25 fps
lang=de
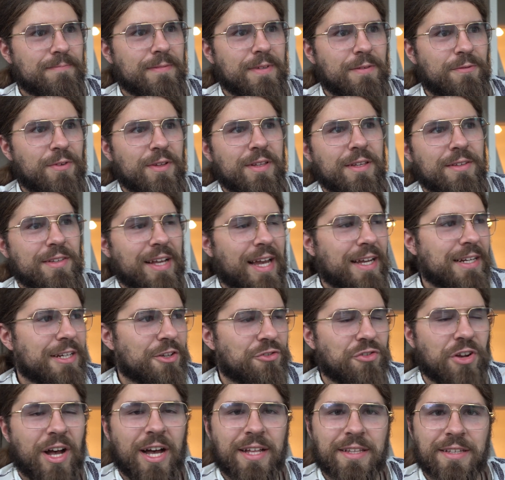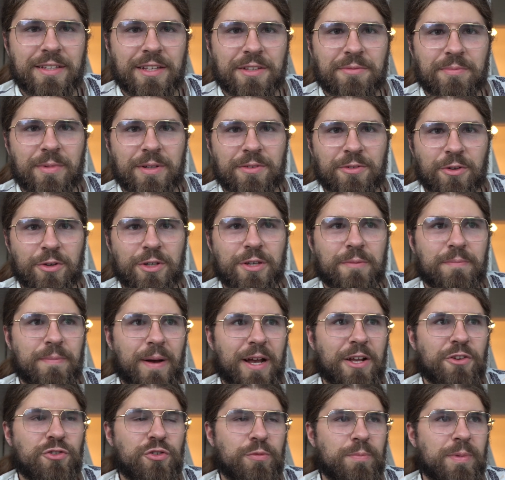finde ich es eigentlich schade, dass man solche
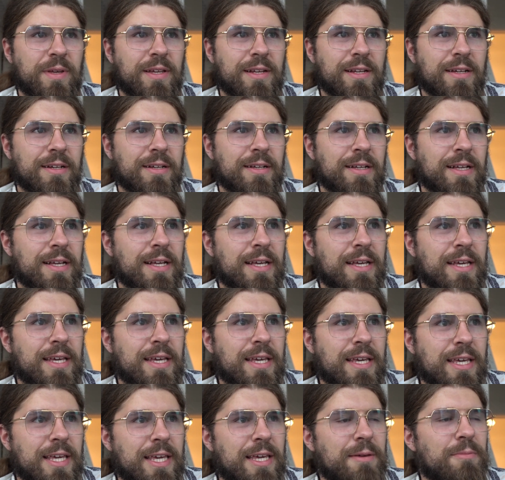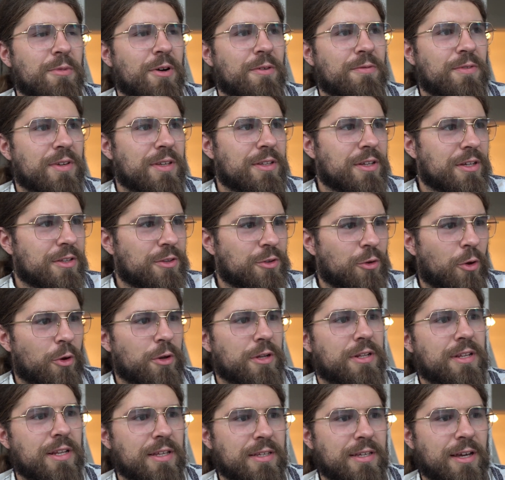Beispiele immer wieder
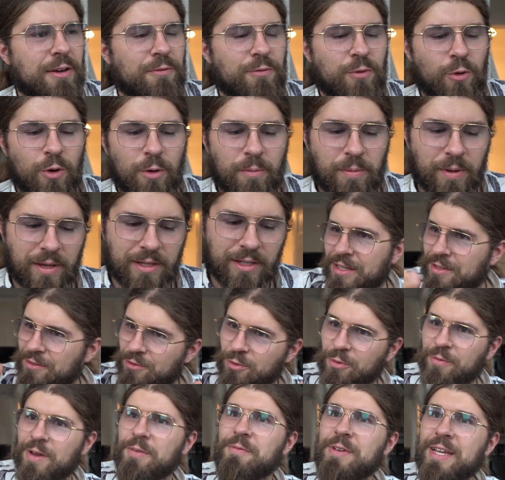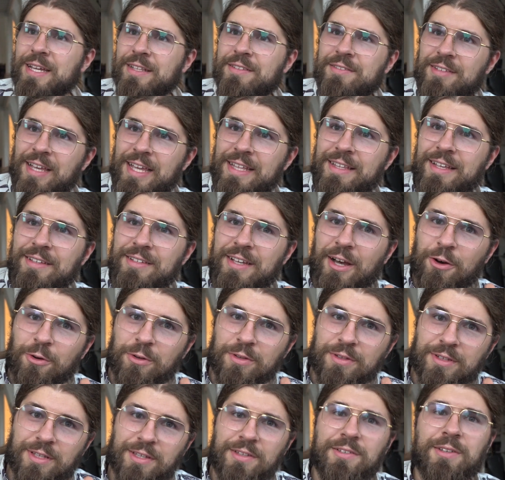deutlich hervorbringt. So, wenn wir jetzt sehen, dass
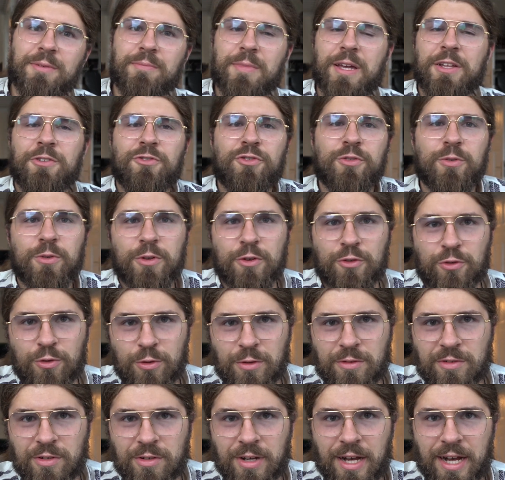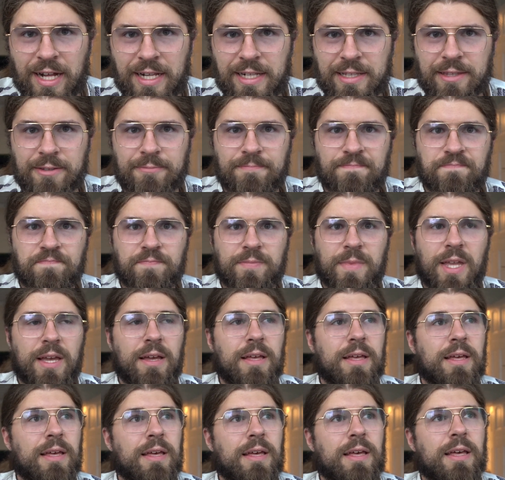auch diese Menschen Unterstützung erhalten
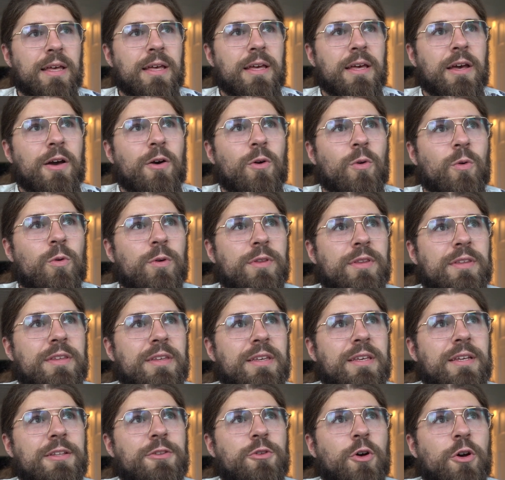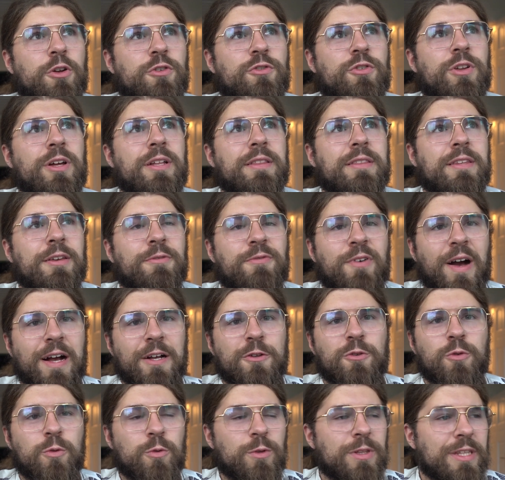und in Deutschland de
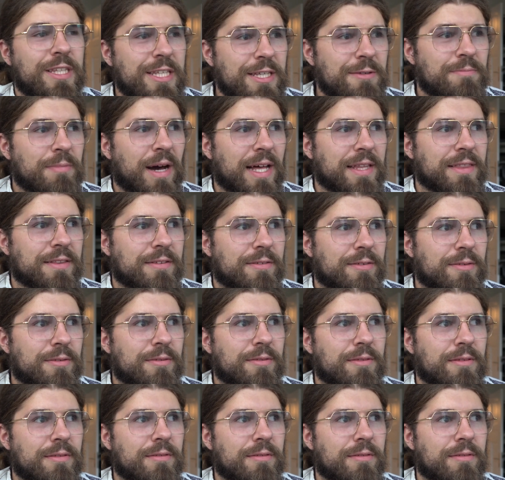facto niemand